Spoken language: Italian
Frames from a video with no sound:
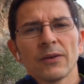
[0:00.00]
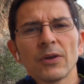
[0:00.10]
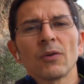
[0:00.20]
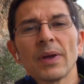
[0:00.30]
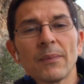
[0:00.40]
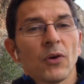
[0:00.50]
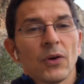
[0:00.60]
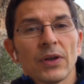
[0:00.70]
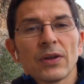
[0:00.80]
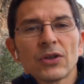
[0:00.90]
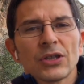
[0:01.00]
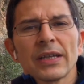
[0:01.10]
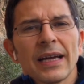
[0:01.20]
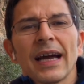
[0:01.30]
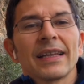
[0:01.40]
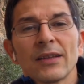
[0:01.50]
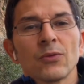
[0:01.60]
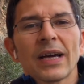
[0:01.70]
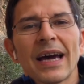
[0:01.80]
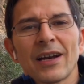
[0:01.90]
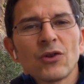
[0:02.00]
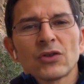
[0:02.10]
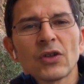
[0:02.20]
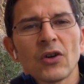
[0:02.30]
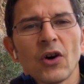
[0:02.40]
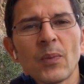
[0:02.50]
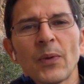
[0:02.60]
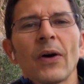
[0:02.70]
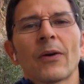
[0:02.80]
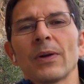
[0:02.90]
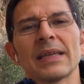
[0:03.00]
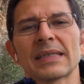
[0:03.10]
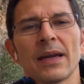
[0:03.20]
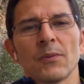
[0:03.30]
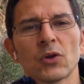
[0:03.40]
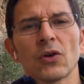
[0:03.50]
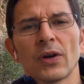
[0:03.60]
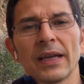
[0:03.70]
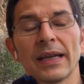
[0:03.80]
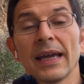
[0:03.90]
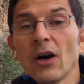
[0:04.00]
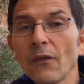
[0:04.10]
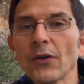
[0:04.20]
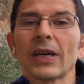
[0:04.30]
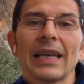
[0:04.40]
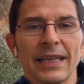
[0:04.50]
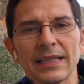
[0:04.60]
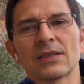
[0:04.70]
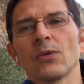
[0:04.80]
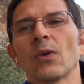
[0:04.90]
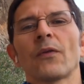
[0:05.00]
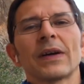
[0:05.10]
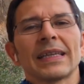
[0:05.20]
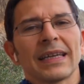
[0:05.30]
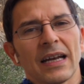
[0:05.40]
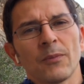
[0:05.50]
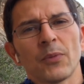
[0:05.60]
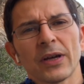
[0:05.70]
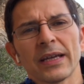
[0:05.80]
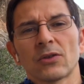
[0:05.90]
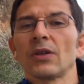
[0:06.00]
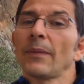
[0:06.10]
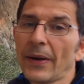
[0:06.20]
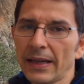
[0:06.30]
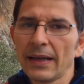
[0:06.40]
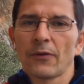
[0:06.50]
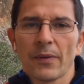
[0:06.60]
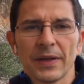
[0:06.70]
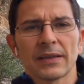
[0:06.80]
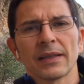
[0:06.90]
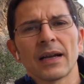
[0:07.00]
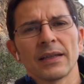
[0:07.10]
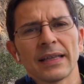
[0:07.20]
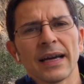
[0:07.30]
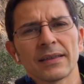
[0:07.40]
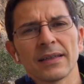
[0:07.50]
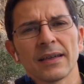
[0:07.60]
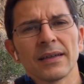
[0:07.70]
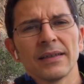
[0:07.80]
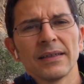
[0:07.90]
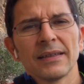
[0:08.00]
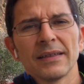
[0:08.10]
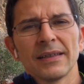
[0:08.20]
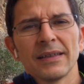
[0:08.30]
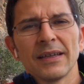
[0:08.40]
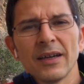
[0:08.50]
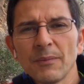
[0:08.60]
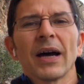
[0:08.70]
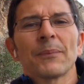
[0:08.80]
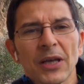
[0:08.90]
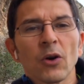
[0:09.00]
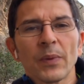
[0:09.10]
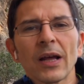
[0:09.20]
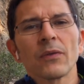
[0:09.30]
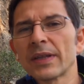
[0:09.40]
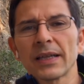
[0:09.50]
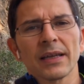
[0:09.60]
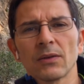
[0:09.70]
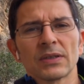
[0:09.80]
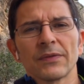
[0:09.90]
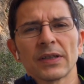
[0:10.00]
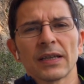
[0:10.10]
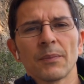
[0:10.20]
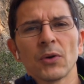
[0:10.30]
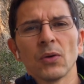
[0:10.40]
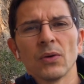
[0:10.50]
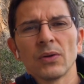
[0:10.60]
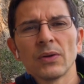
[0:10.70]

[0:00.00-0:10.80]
Qui dobbiamo riuscire ad educare il nostro corpo a quegli schemi motori. È ovvio che all'inizio uno faticherà un pochetto, dipende ovviamente dalla didattica, ma piano piano vedrete che non si fatica più.